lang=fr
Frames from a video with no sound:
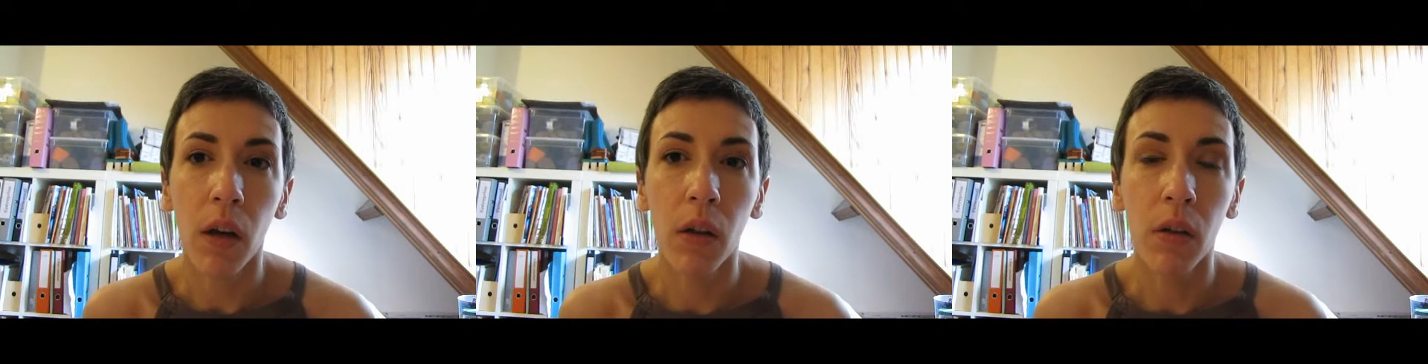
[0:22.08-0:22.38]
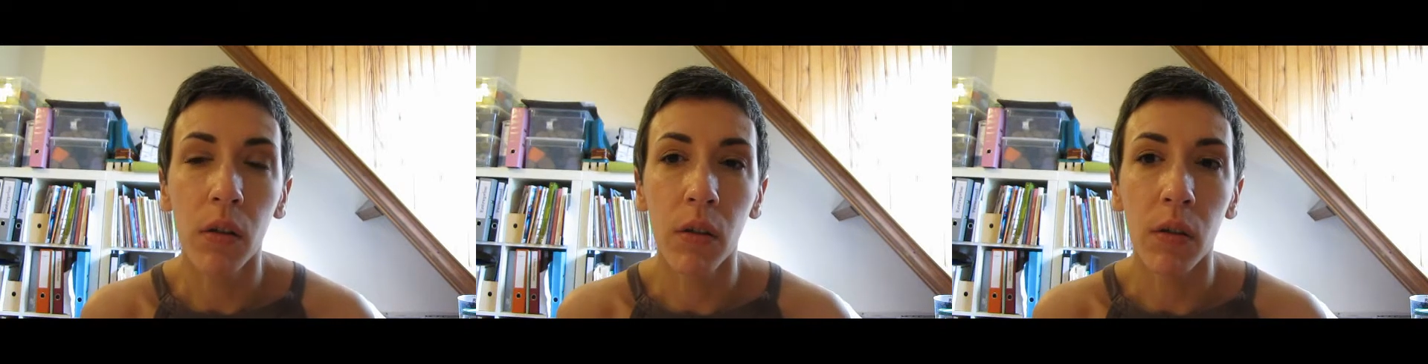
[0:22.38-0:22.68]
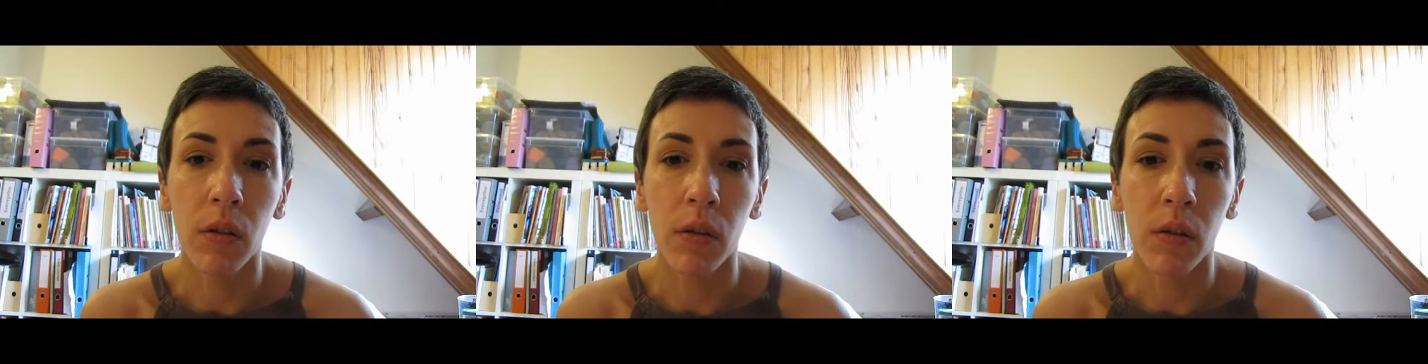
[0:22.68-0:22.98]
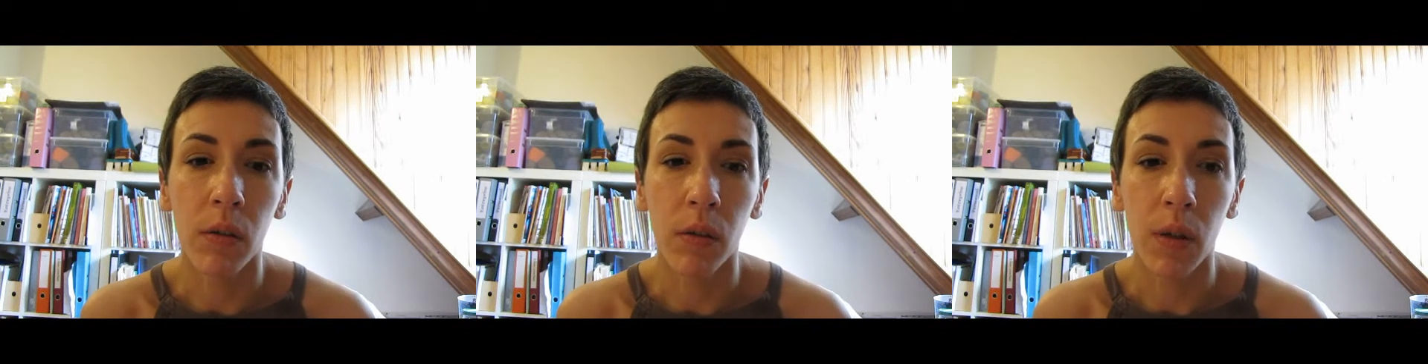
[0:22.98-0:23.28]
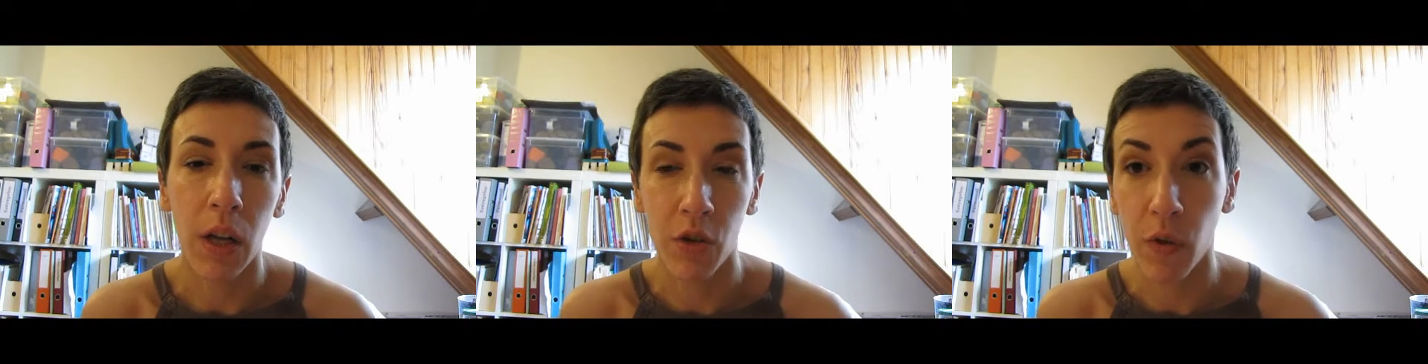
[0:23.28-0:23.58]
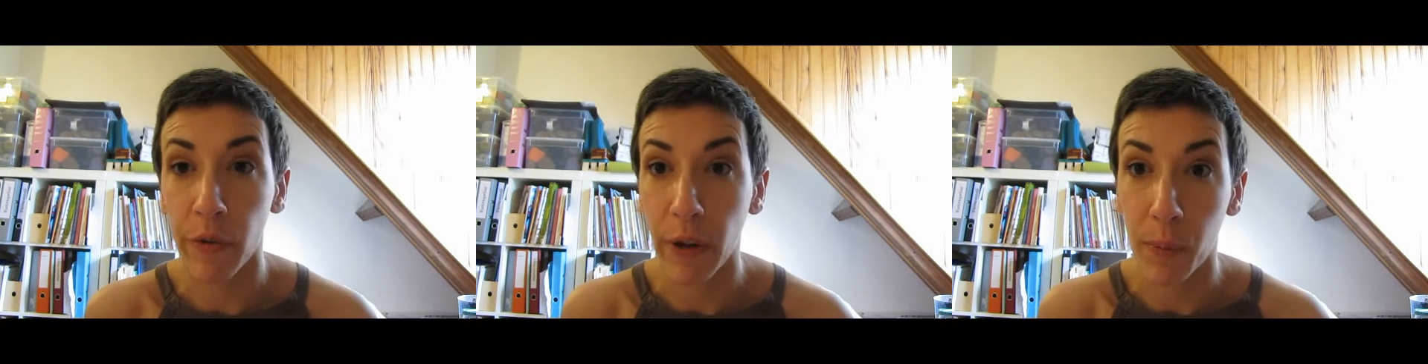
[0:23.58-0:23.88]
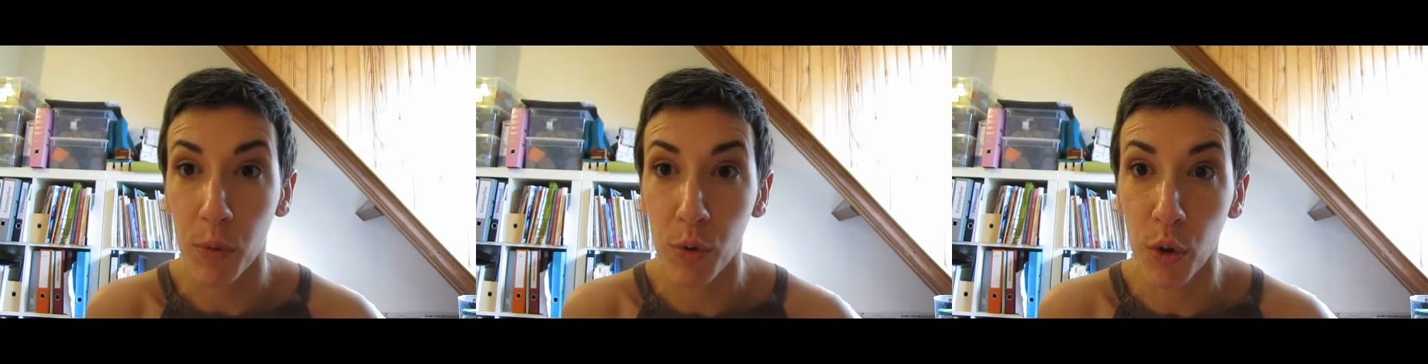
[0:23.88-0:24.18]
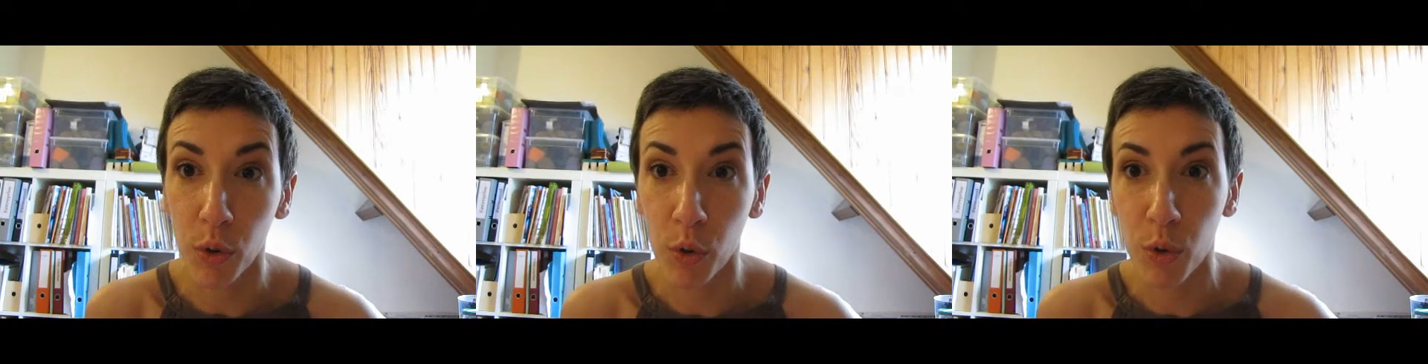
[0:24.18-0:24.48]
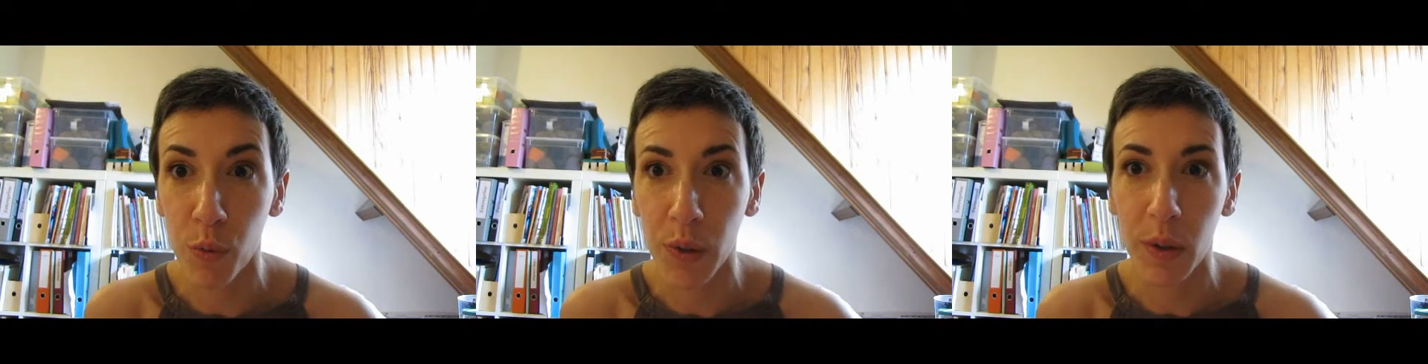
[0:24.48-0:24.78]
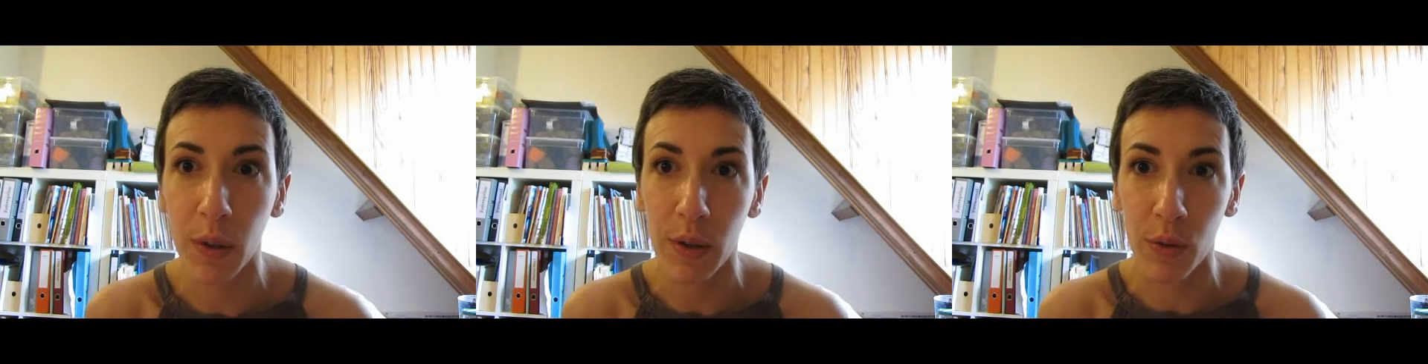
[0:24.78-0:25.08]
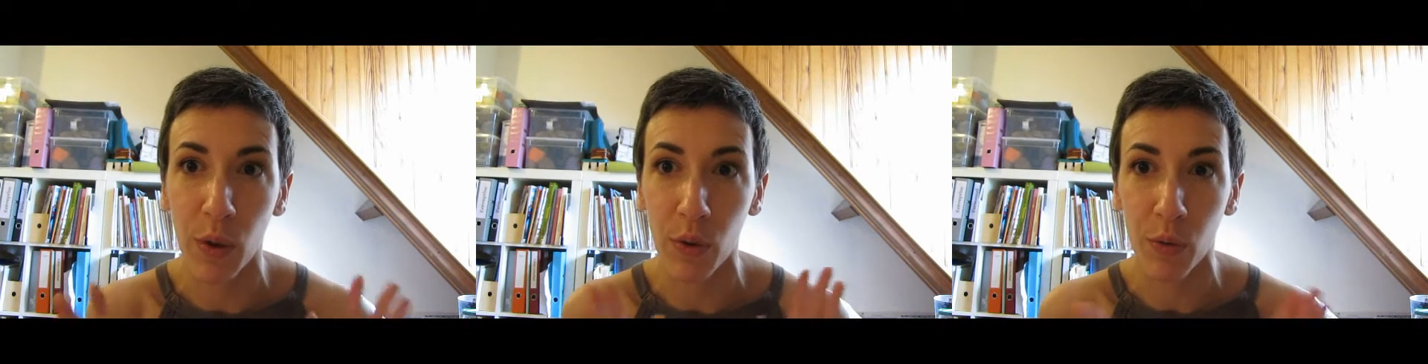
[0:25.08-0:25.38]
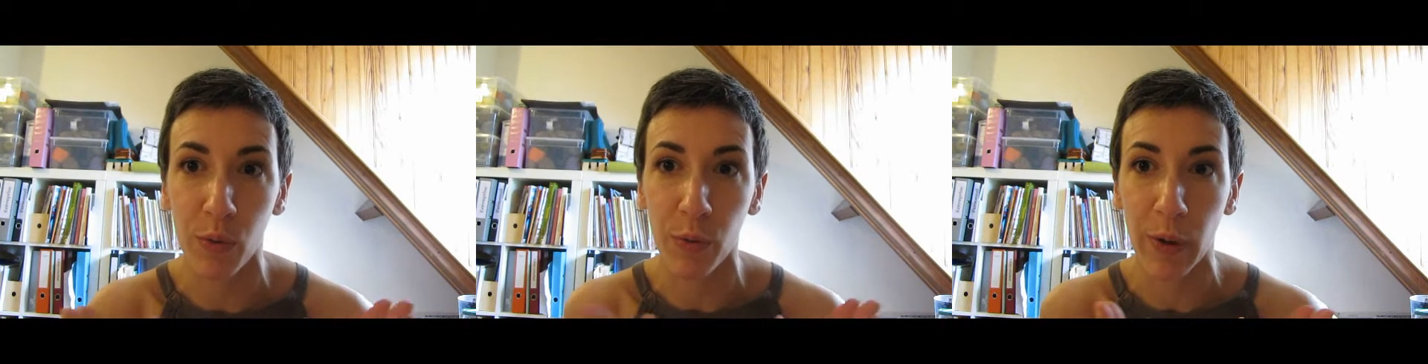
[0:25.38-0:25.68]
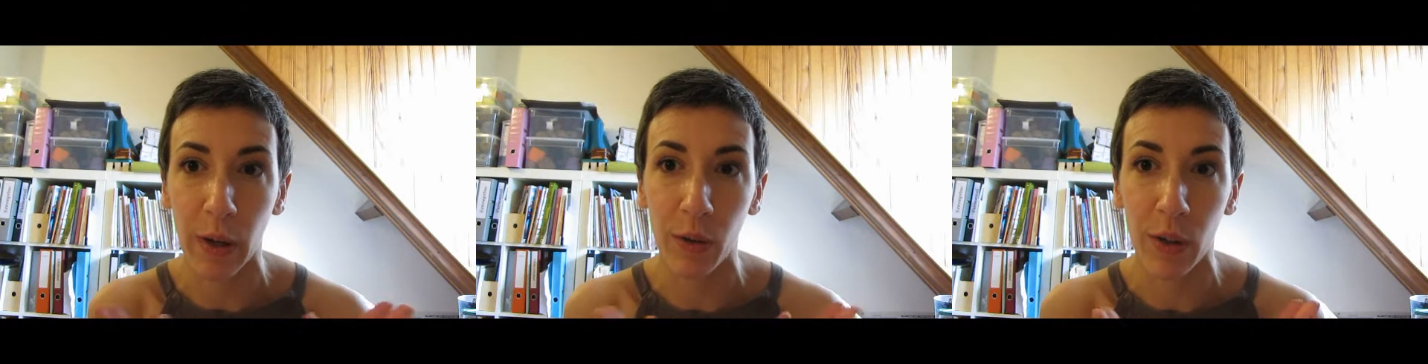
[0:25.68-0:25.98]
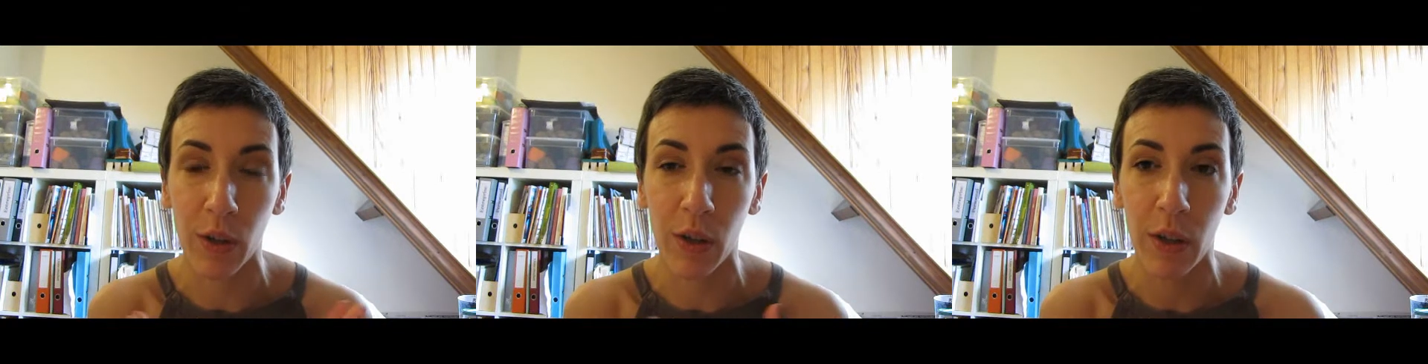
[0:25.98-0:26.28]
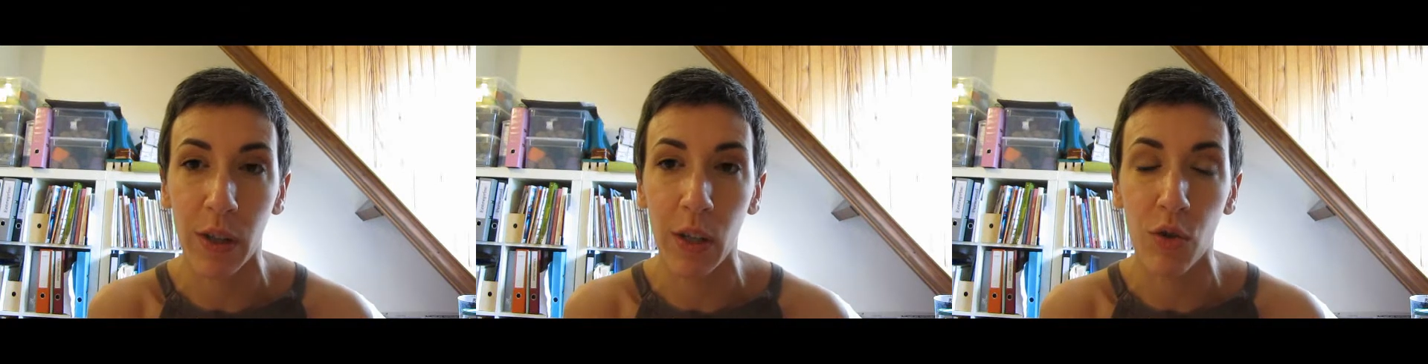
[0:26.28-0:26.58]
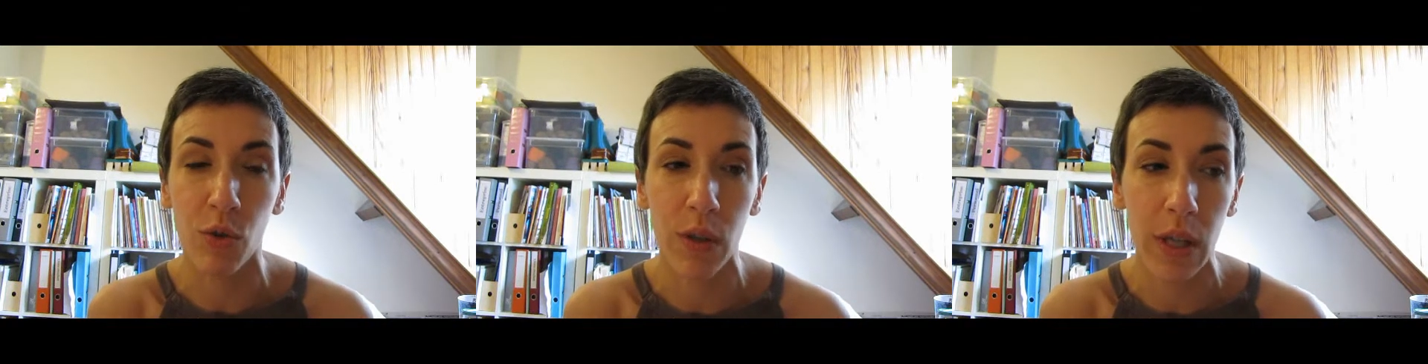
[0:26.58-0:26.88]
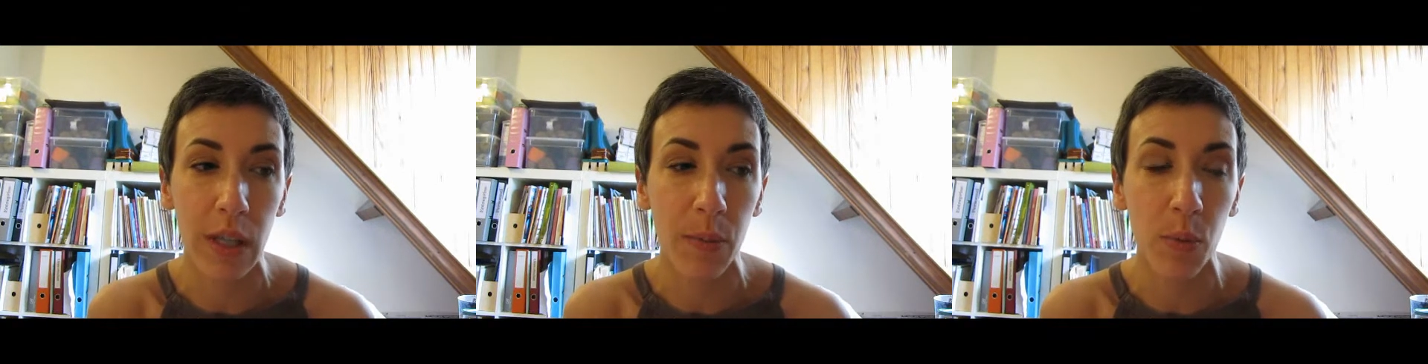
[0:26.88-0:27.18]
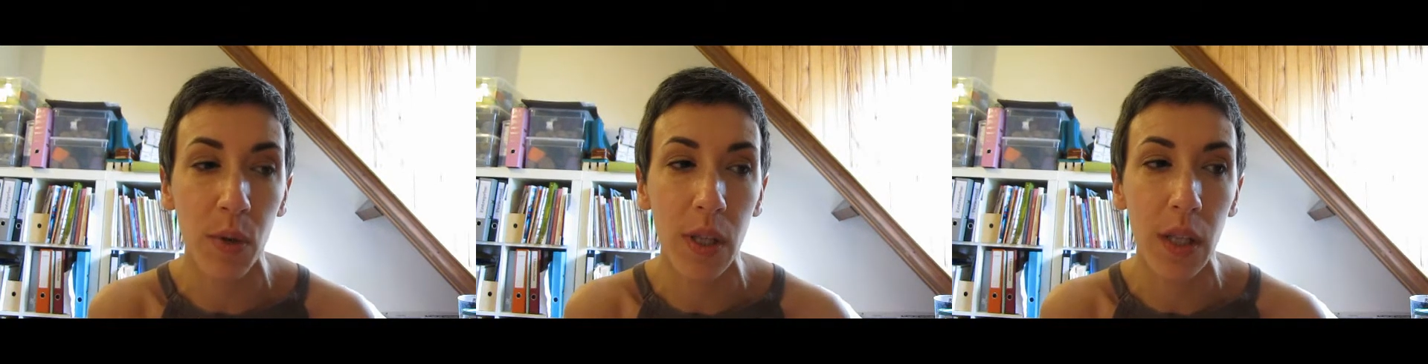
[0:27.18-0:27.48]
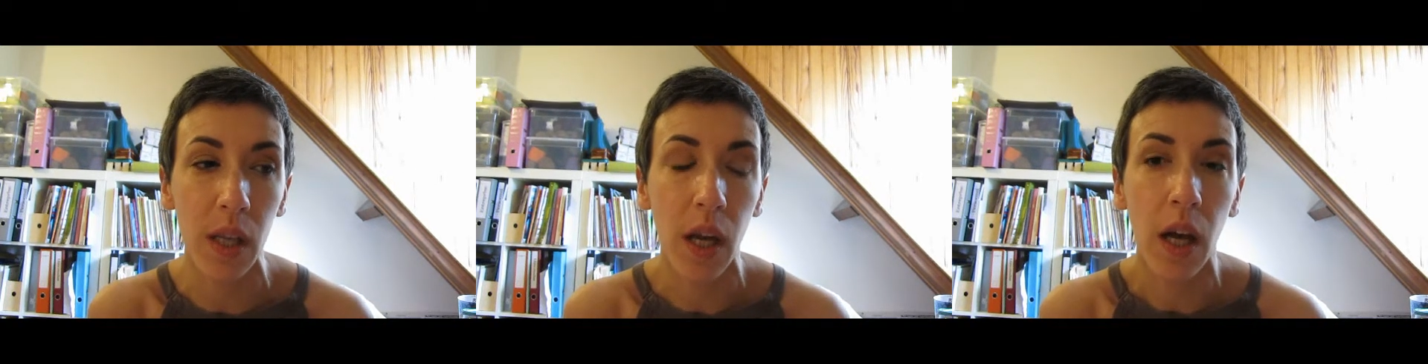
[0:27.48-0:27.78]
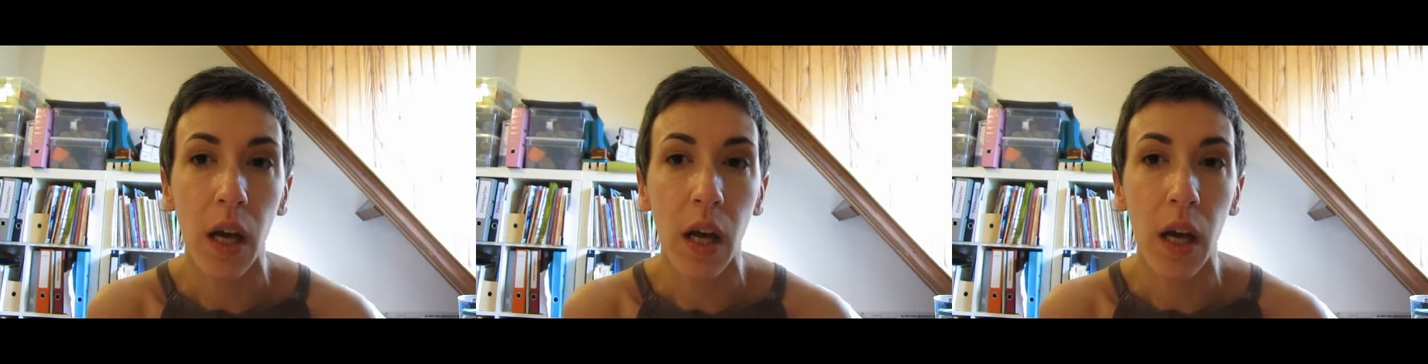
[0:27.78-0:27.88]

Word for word: là je vais en faire plusieurs de suite histoire de vous faire des choses assez petites.